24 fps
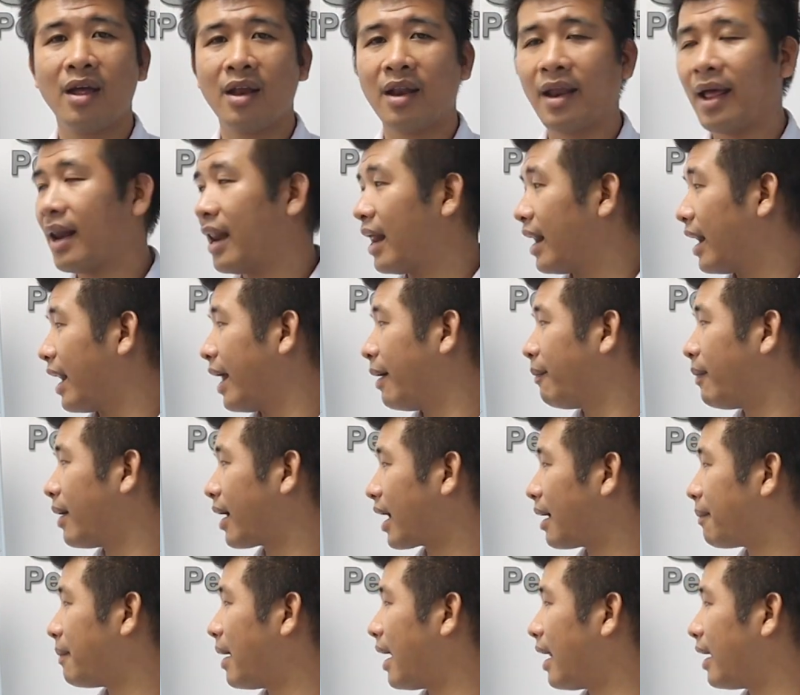nên là nếu mà
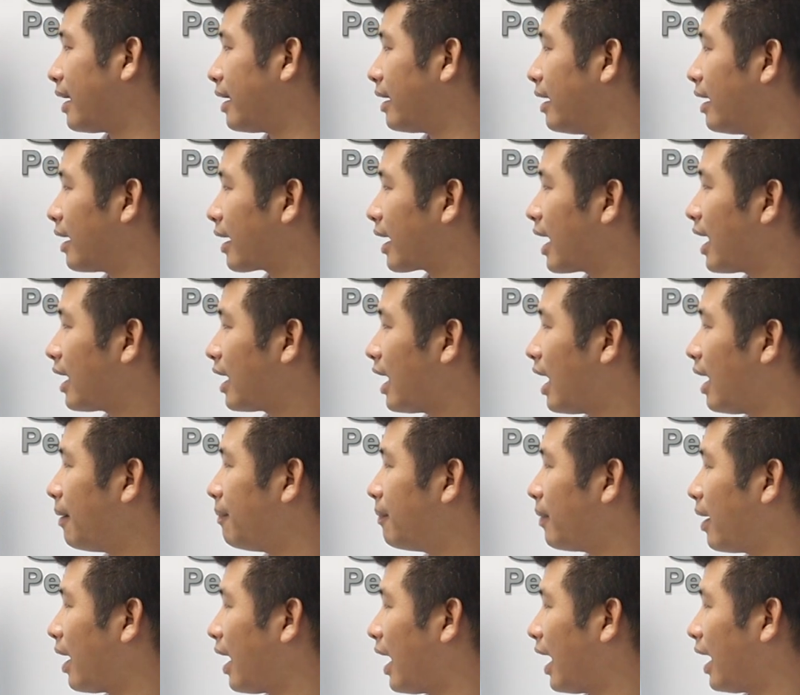các bạn kết hợp
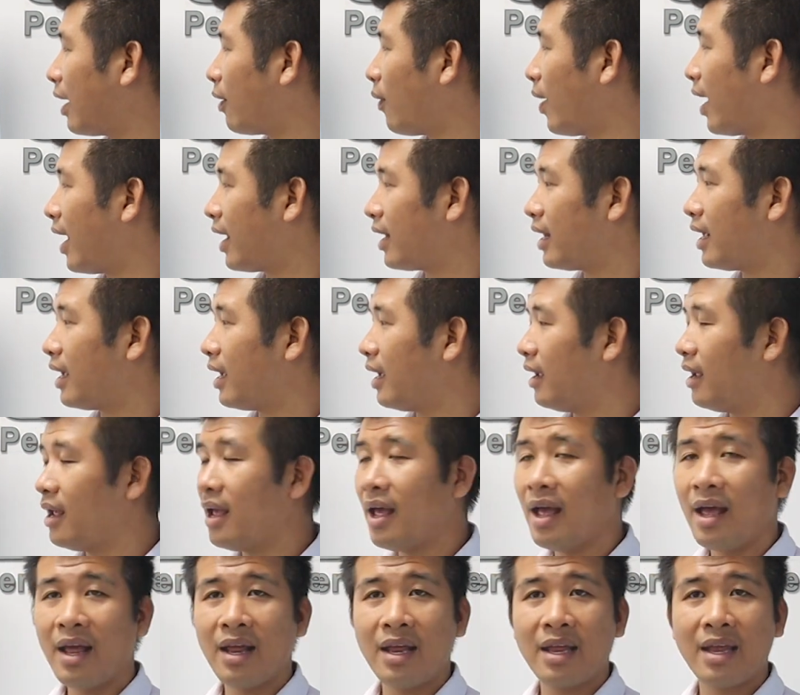nó hài hòa thì
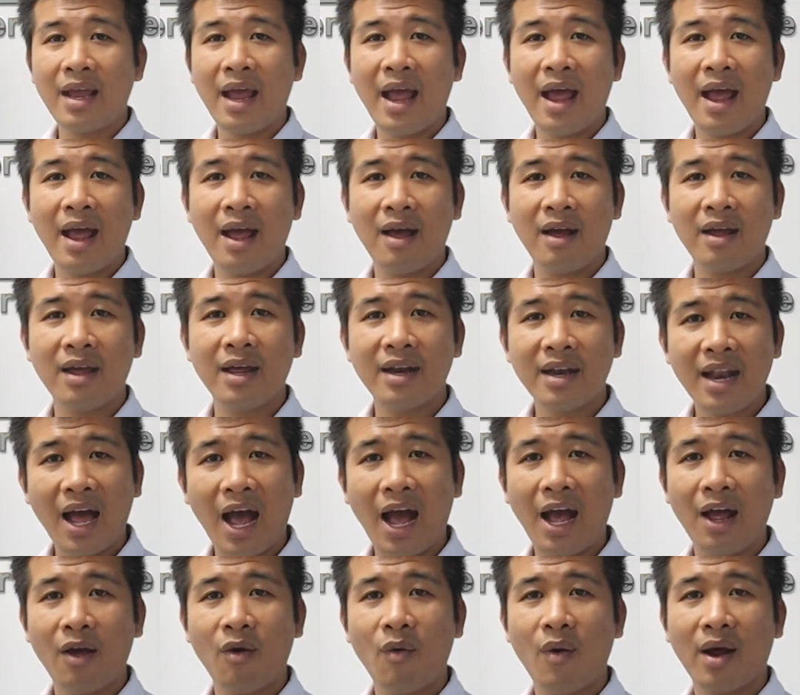nhà hiện đại
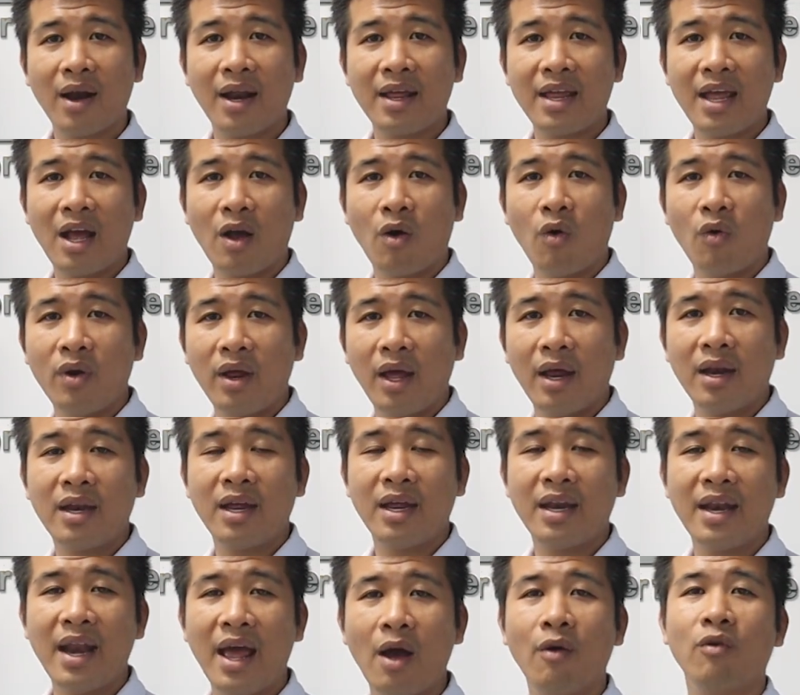hoặc là nhà cổ điển
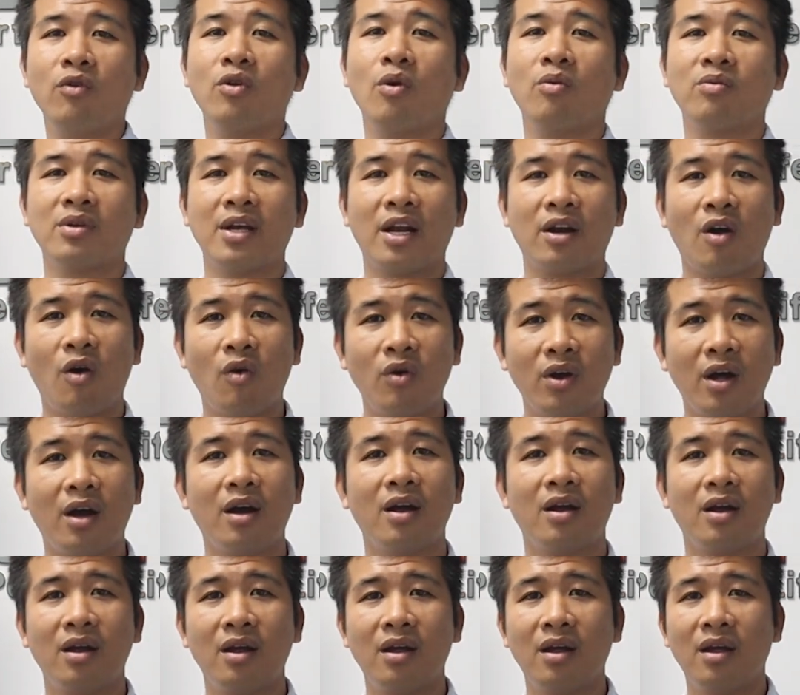thì đều dùng sàn gỗ được,
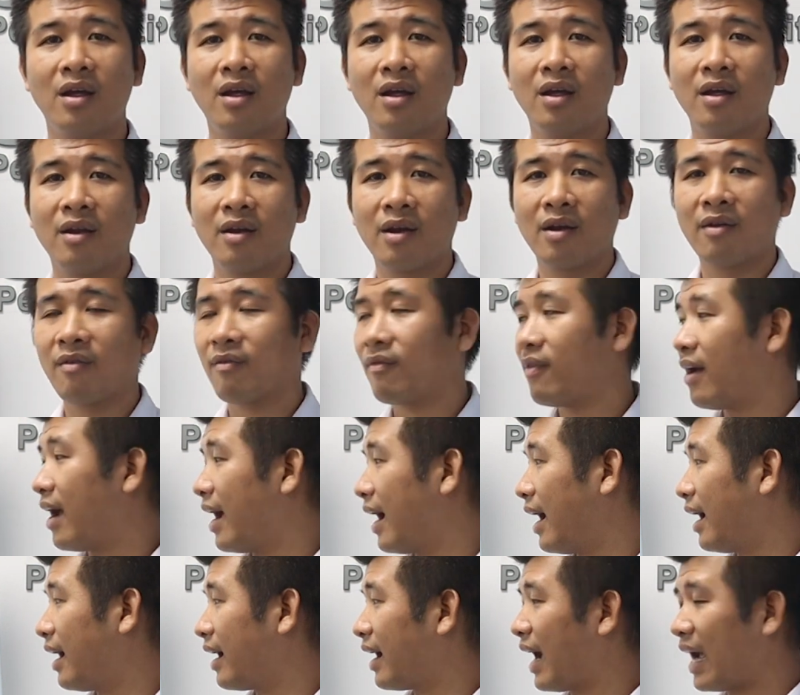
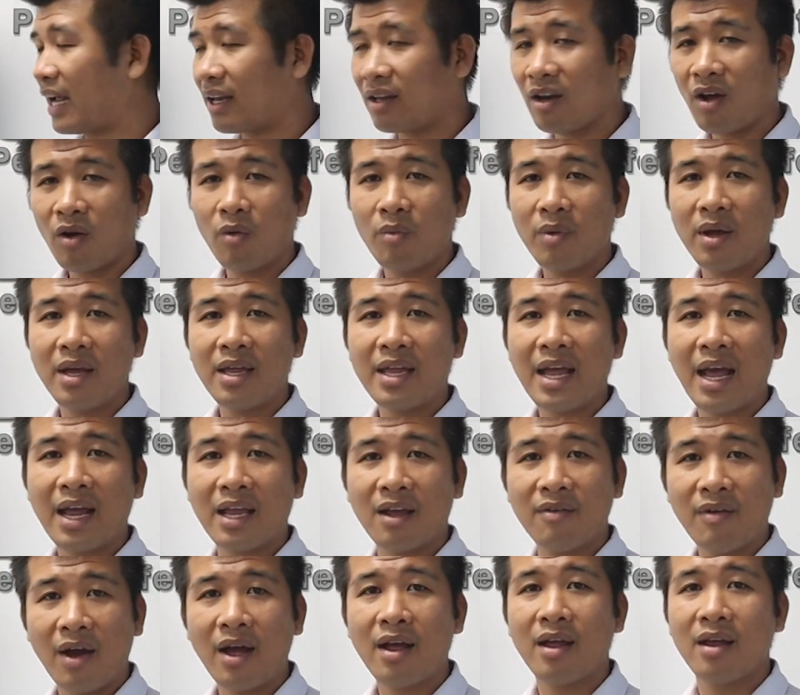và gạch nó cũng y chang
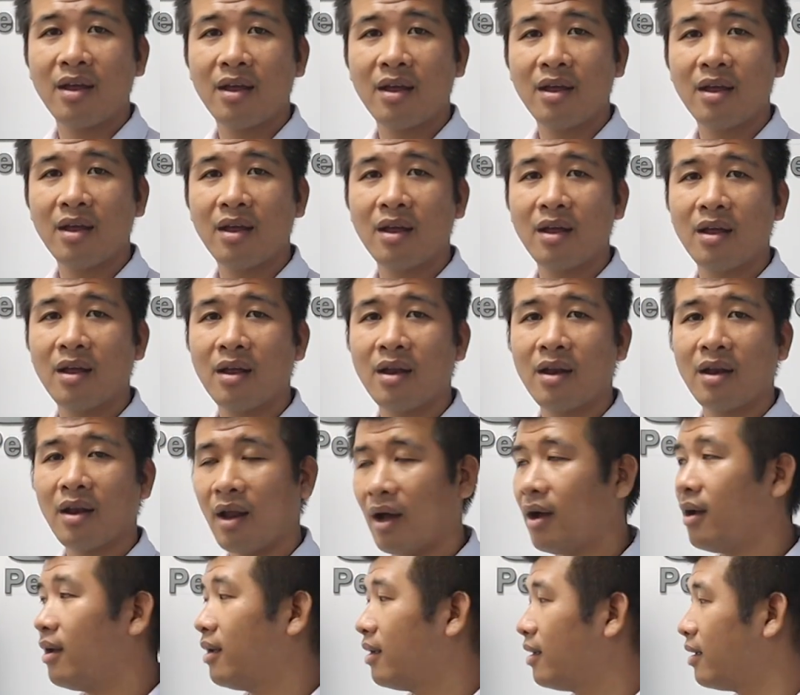như vậy
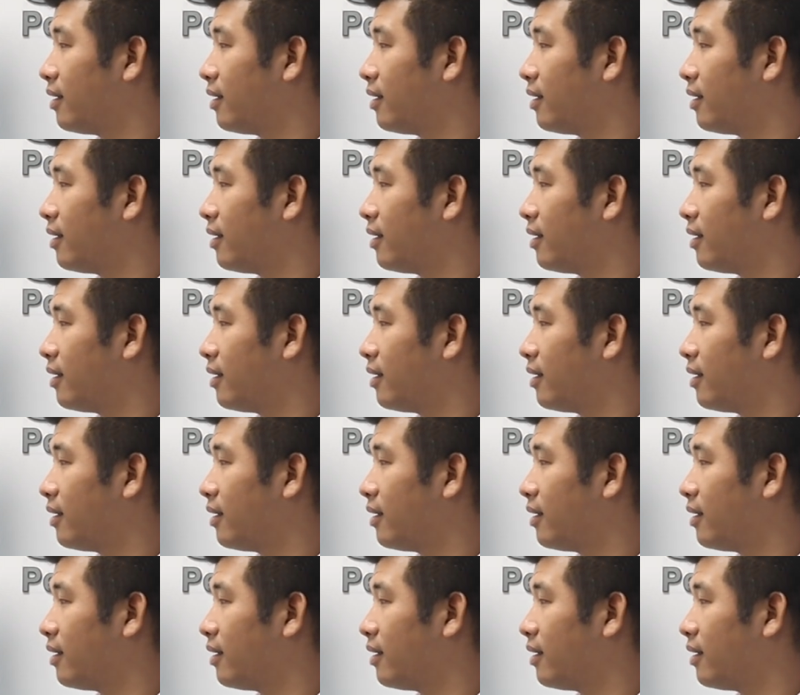đó.